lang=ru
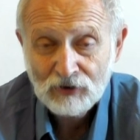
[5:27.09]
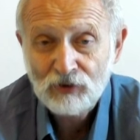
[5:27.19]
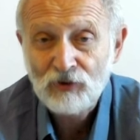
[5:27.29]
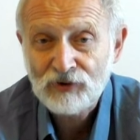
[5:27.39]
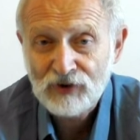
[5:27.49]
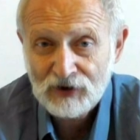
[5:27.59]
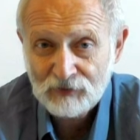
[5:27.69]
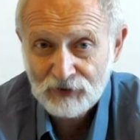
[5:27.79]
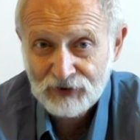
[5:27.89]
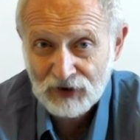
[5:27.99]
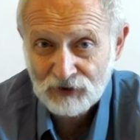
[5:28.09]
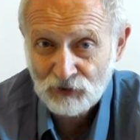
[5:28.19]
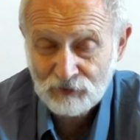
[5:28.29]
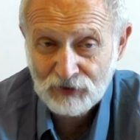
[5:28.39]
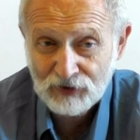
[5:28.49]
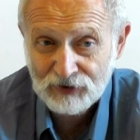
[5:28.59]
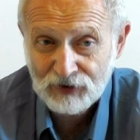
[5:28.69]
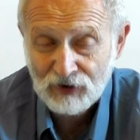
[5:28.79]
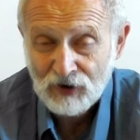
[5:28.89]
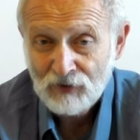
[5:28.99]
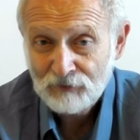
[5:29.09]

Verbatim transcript: кто из нас без особенностей.